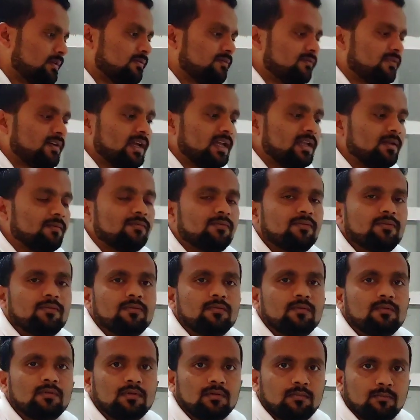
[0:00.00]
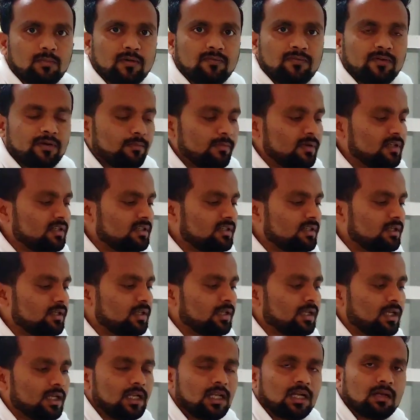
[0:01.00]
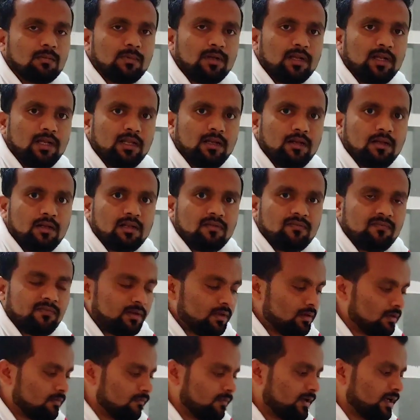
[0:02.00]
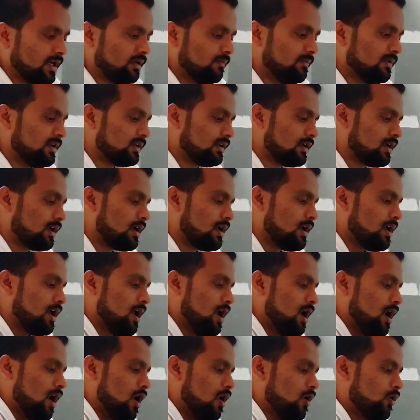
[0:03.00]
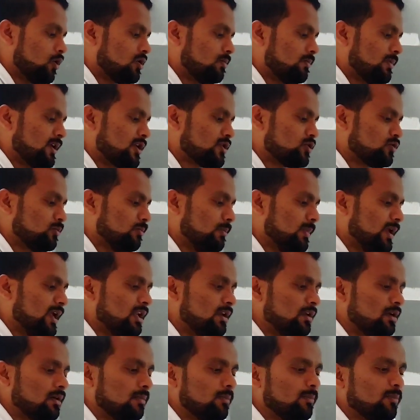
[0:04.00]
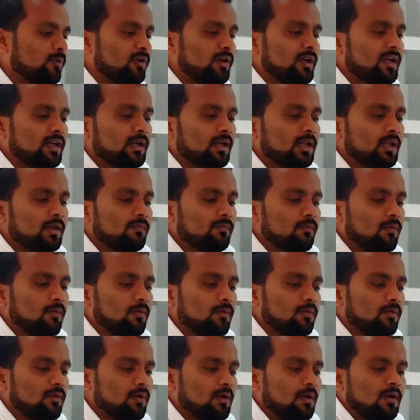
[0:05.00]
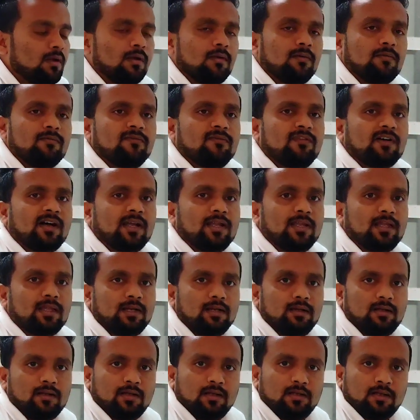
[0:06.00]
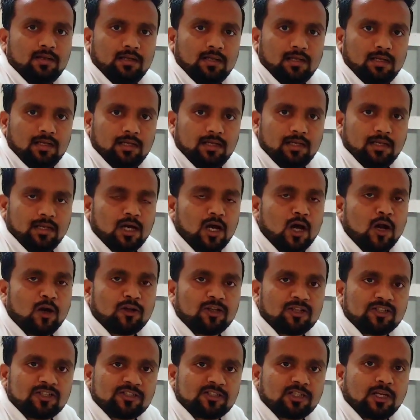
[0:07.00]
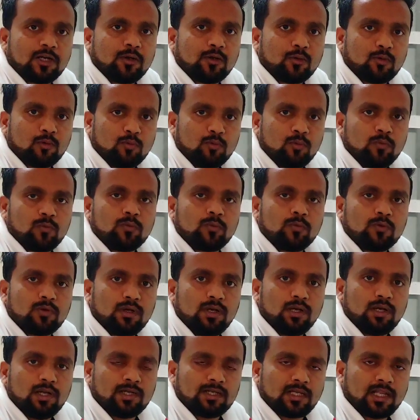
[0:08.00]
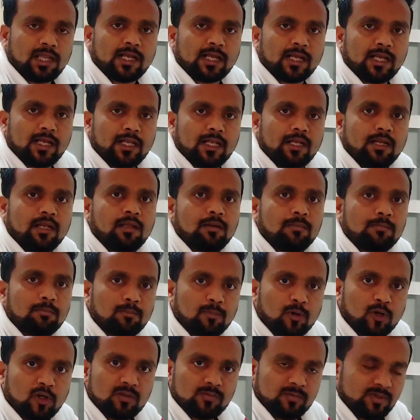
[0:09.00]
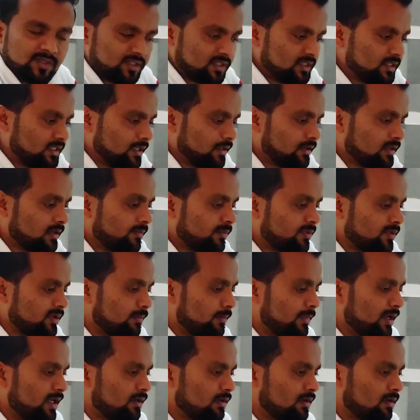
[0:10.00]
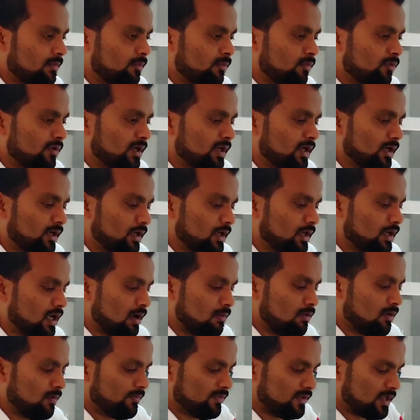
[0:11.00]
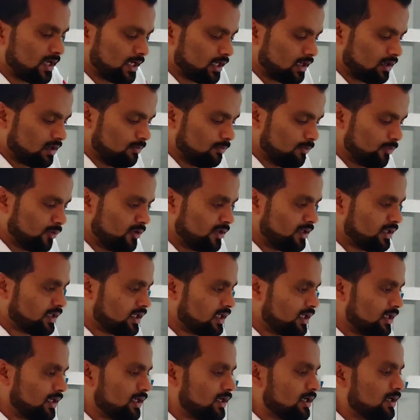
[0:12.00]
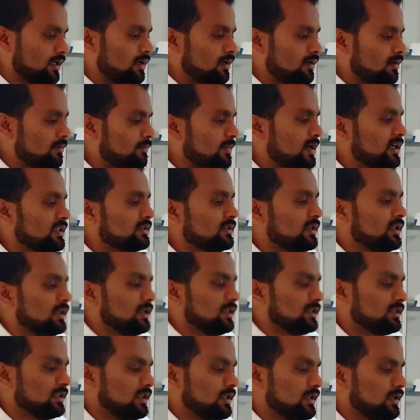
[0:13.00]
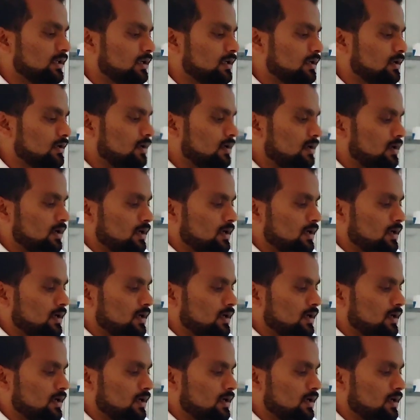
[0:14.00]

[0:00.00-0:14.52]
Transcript: ये फाइव बफर मिलते हैं एलॉन्ग विद डी एन टी पी वन एम एल का और हमारा जो मेन कंपोनेंट है वो फायर हार्ट स्टार टू टैग डी एन ए पॉलीमरेज ये सबसे मेन कंपोनेंट है अब हम सारे कंपोनेंट की अलग अलग हम बात कर लेते हैं